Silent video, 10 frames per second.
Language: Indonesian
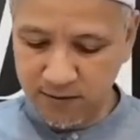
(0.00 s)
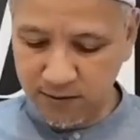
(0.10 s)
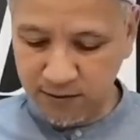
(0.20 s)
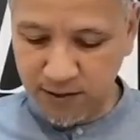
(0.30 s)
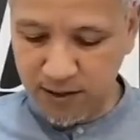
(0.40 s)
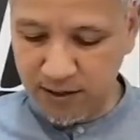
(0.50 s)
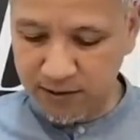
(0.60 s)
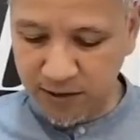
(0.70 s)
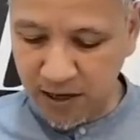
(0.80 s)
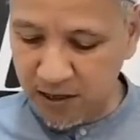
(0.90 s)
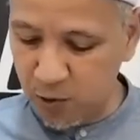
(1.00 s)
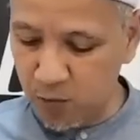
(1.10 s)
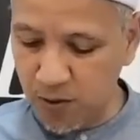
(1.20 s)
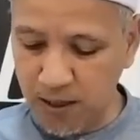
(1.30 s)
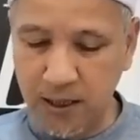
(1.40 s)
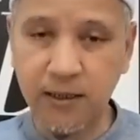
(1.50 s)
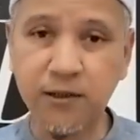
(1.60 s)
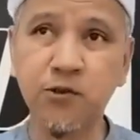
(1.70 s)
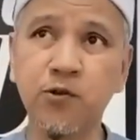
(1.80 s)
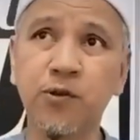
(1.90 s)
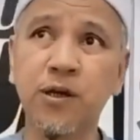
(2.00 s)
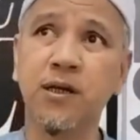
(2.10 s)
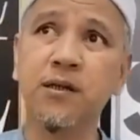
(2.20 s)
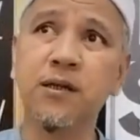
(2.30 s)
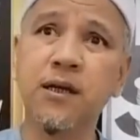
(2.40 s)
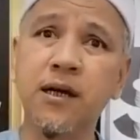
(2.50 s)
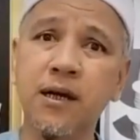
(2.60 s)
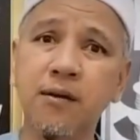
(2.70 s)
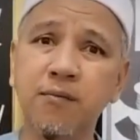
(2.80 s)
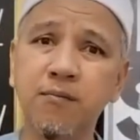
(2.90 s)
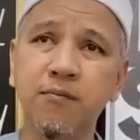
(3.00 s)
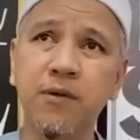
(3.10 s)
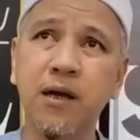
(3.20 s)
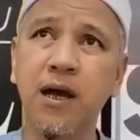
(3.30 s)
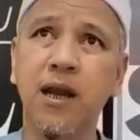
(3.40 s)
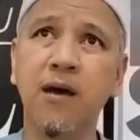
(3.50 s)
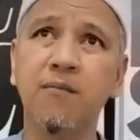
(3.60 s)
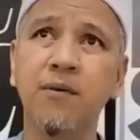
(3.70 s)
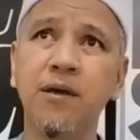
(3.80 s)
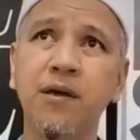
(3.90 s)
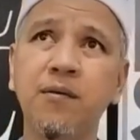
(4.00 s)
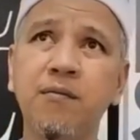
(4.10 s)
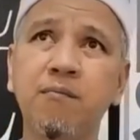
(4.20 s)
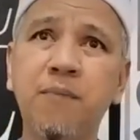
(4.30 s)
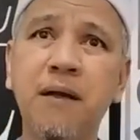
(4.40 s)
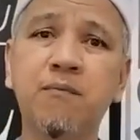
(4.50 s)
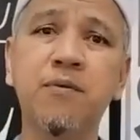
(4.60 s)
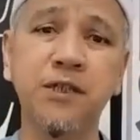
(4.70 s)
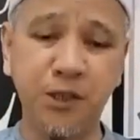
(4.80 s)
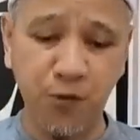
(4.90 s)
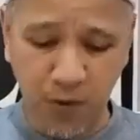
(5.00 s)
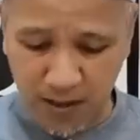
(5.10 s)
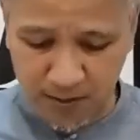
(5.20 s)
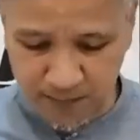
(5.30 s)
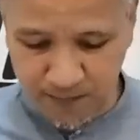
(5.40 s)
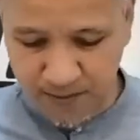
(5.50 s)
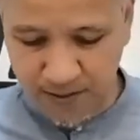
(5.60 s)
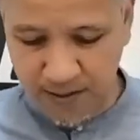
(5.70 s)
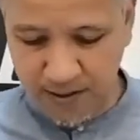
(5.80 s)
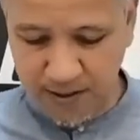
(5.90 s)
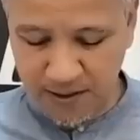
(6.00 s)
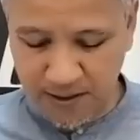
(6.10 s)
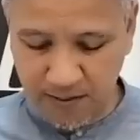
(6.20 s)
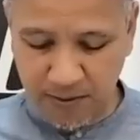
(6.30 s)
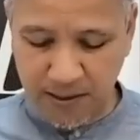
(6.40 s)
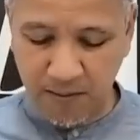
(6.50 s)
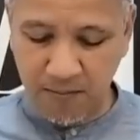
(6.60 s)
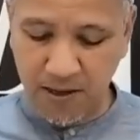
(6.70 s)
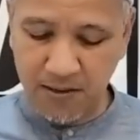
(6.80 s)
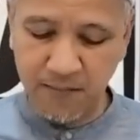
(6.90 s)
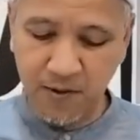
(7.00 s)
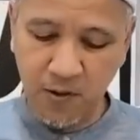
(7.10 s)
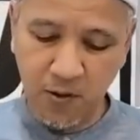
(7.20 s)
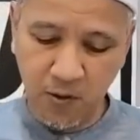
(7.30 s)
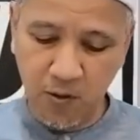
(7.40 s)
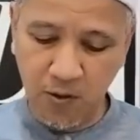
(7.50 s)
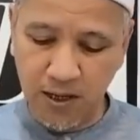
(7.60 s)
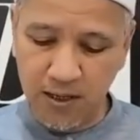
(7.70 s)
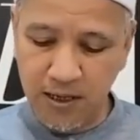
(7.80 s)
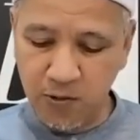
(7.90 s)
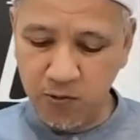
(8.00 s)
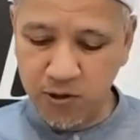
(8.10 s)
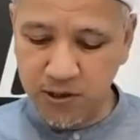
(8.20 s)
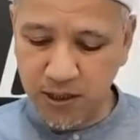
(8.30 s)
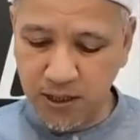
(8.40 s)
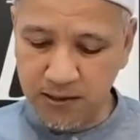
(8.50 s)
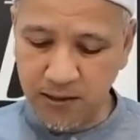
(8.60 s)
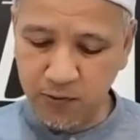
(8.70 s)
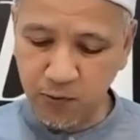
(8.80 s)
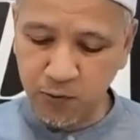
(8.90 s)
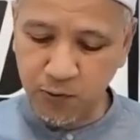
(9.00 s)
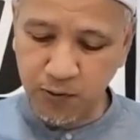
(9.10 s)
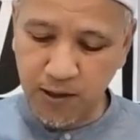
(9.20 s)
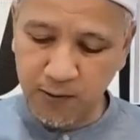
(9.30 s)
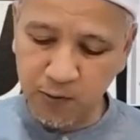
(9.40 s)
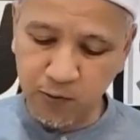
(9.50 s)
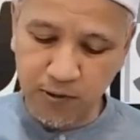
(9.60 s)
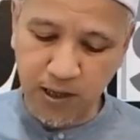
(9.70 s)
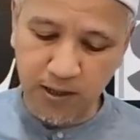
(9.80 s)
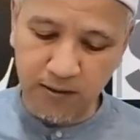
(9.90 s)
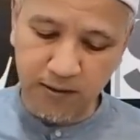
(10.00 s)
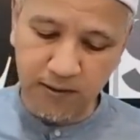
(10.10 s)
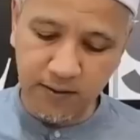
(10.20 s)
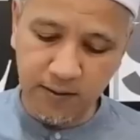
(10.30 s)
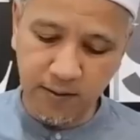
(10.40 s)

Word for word: yang sering dilupakan seseorang ketika mengalami empat peristiwa. Ya, yang pertama, Orang yang diuji dengan rasa suntuk atau susah hati,